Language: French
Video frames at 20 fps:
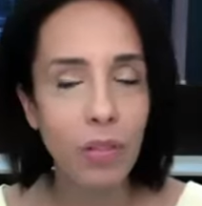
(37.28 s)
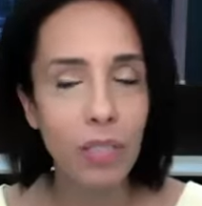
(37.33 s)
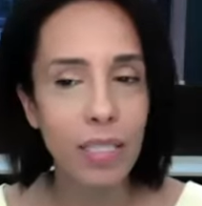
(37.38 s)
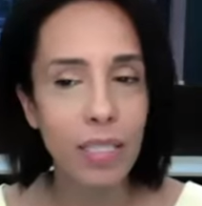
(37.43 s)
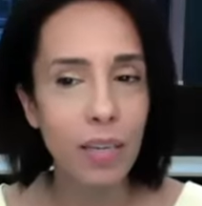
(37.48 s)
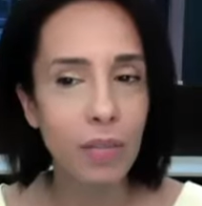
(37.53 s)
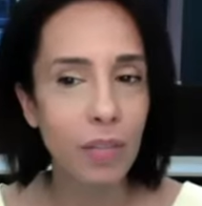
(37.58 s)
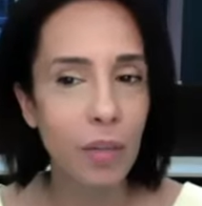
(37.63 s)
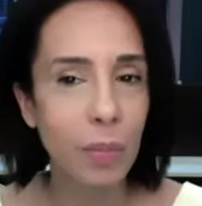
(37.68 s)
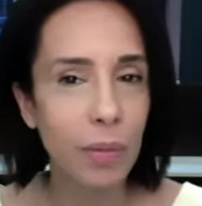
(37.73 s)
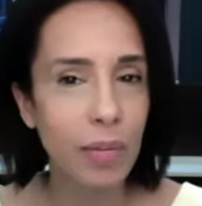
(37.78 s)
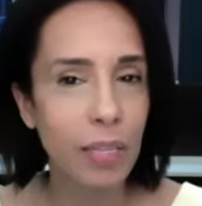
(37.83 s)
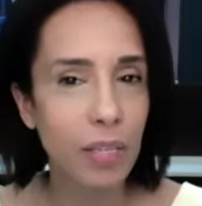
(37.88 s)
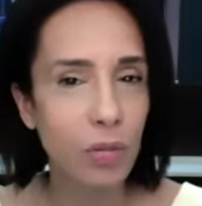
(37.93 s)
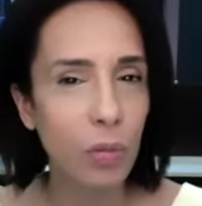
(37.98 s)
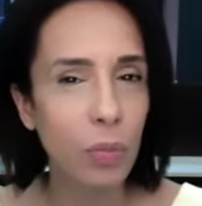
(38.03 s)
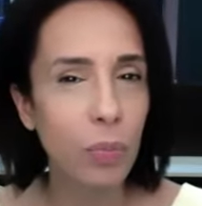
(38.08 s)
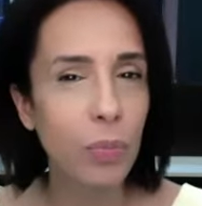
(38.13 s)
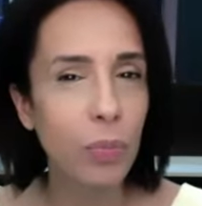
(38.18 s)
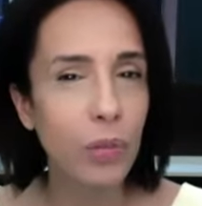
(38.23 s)
des
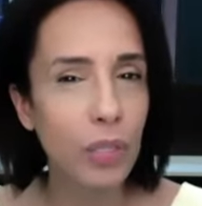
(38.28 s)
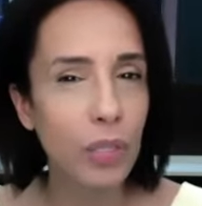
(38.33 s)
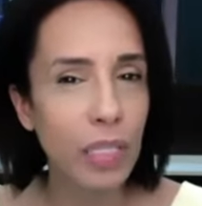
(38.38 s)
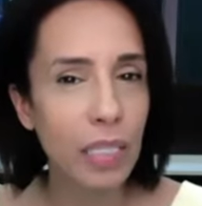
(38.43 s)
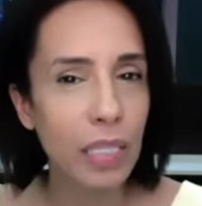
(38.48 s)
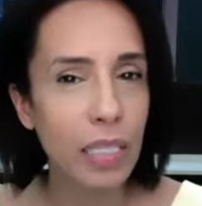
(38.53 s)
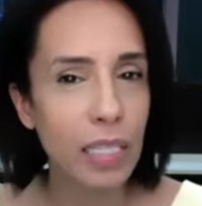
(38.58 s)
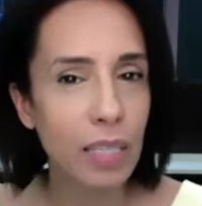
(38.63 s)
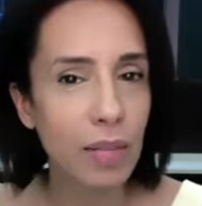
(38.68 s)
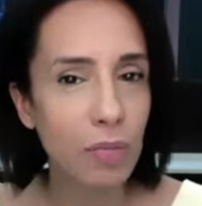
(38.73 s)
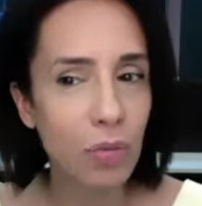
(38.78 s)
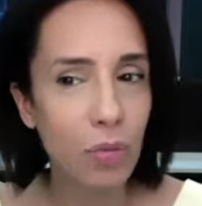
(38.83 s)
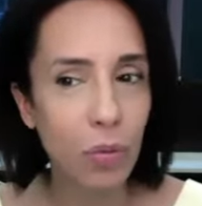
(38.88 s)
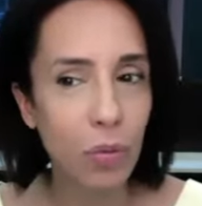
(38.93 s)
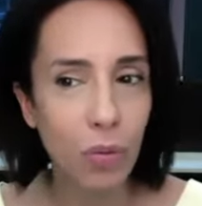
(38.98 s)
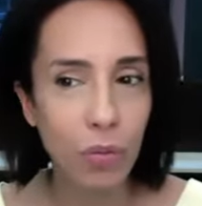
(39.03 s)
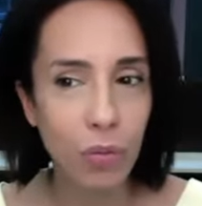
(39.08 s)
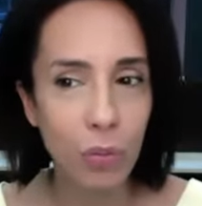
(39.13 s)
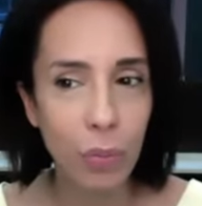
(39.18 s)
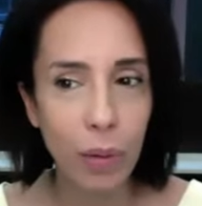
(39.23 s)
affirmations positives
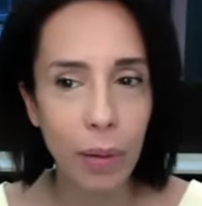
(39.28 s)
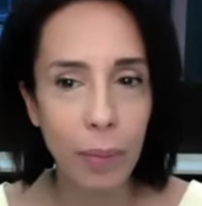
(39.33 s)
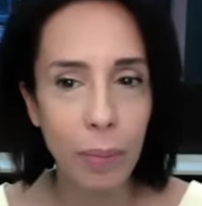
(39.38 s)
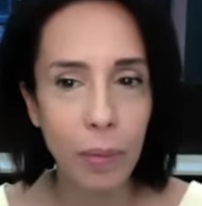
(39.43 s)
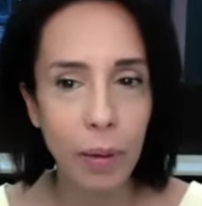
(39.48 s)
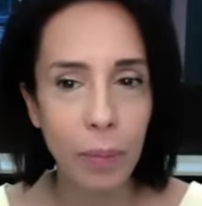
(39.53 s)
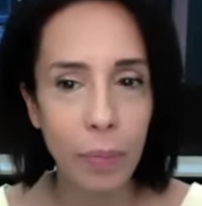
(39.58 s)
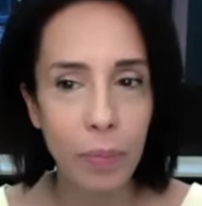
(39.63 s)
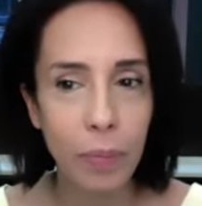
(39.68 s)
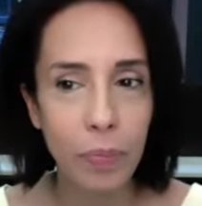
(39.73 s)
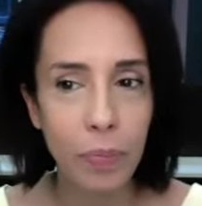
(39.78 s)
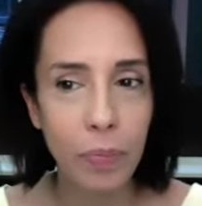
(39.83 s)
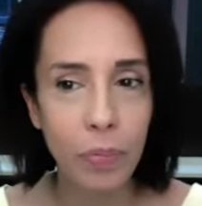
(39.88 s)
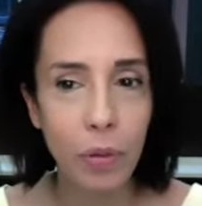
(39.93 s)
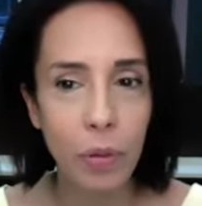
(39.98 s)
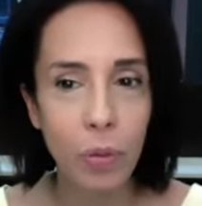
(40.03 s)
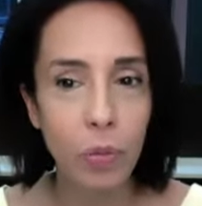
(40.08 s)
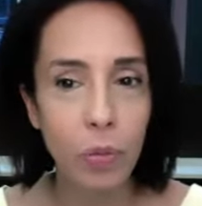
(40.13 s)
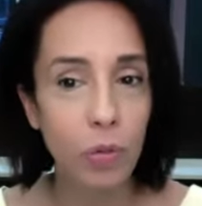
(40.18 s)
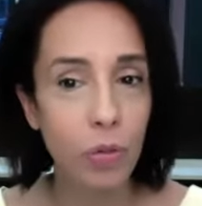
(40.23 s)
sur vous-même
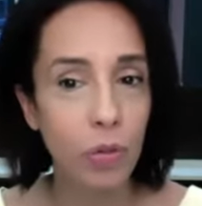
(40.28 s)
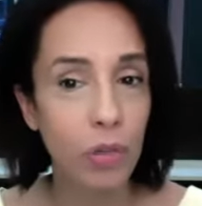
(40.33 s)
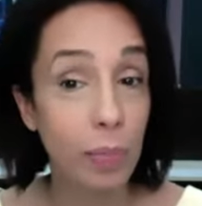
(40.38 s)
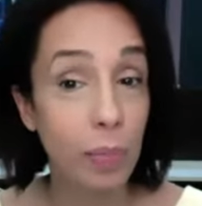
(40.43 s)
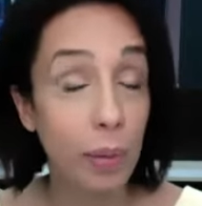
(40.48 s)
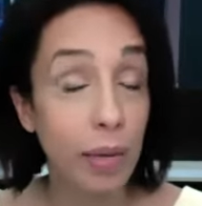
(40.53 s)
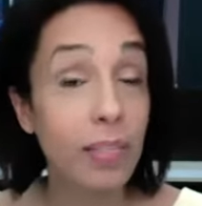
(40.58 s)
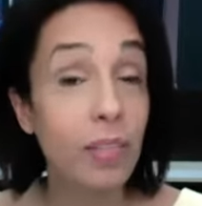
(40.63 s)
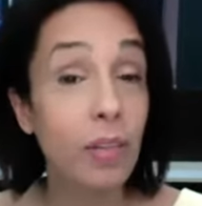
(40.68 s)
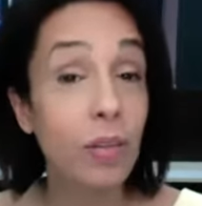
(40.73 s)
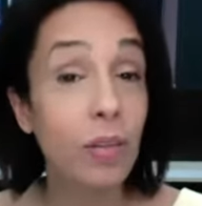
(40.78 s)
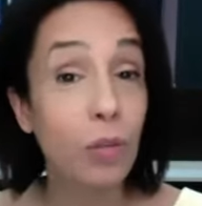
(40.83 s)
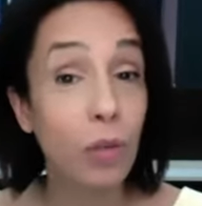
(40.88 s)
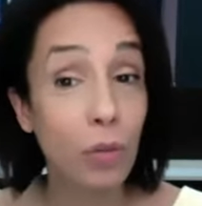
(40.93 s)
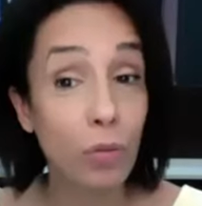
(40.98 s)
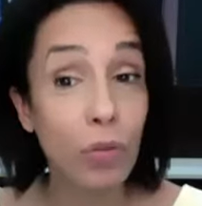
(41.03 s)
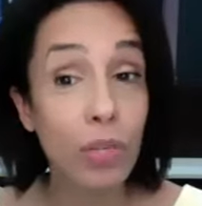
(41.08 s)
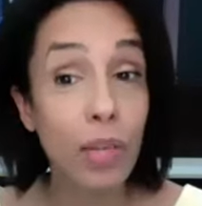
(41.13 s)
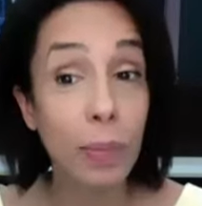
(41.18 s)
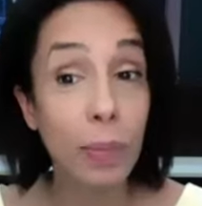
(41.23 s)
ou sur les personnes que
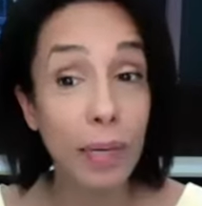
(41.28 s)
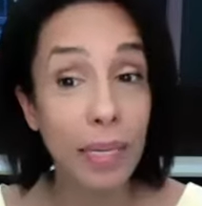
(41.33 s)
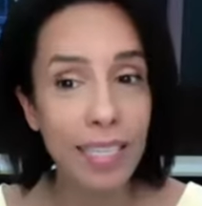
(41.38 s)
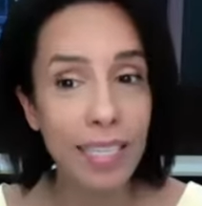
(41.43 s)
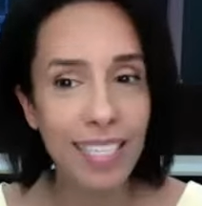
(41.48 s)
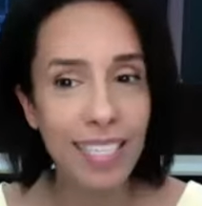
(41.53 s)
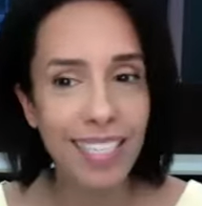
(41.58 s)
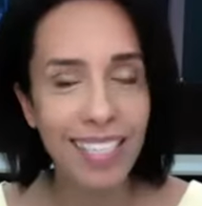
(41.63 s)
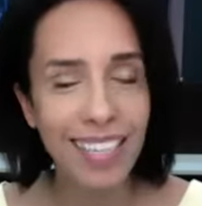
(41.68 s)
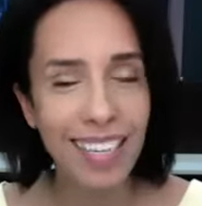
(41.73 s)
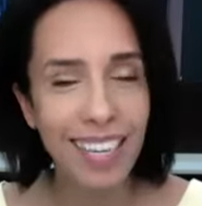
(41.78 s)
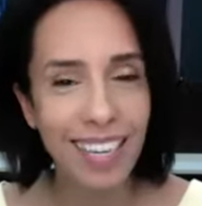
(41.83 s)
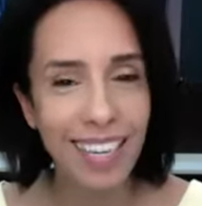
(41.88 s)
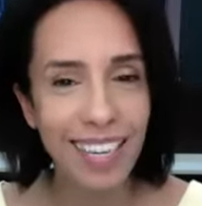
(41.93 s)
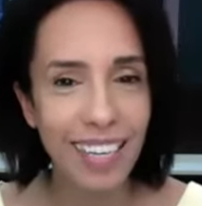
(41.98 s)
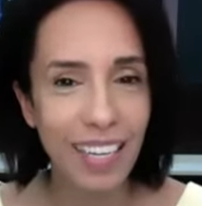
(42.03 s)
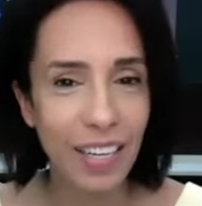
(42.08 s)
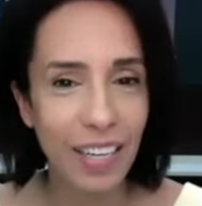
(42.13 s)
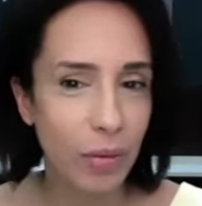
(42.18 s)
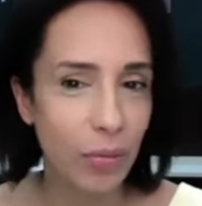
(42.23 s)
vous appréciez
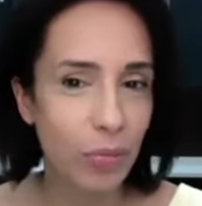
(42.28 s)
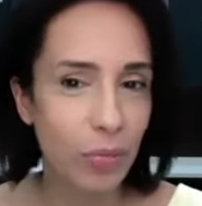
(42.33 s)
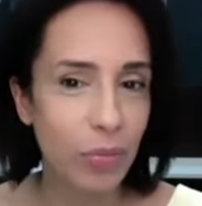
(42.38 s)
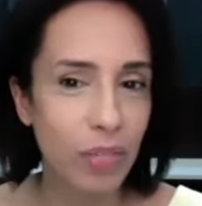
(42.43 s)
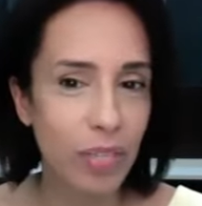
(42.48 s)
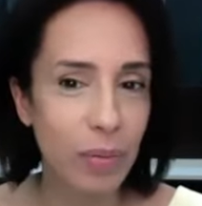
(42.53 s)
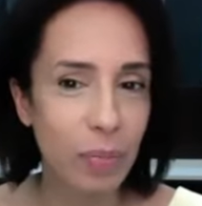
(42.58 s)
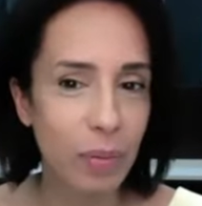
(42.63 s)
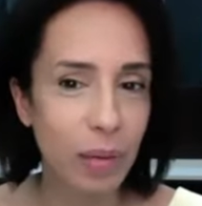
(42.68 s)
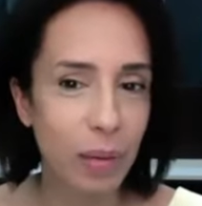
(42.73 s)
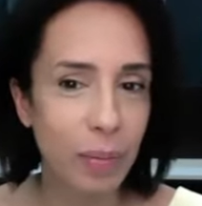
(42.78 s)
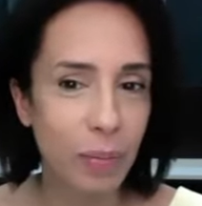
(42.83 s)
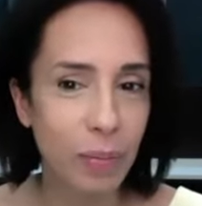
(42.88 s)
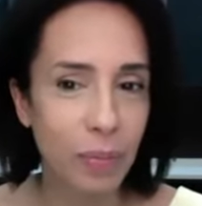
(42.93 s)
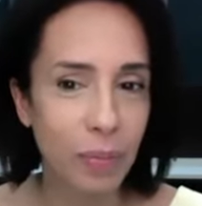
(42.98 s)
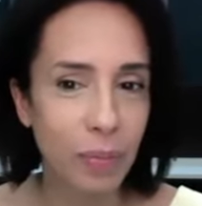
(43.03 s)
et que vous aimez.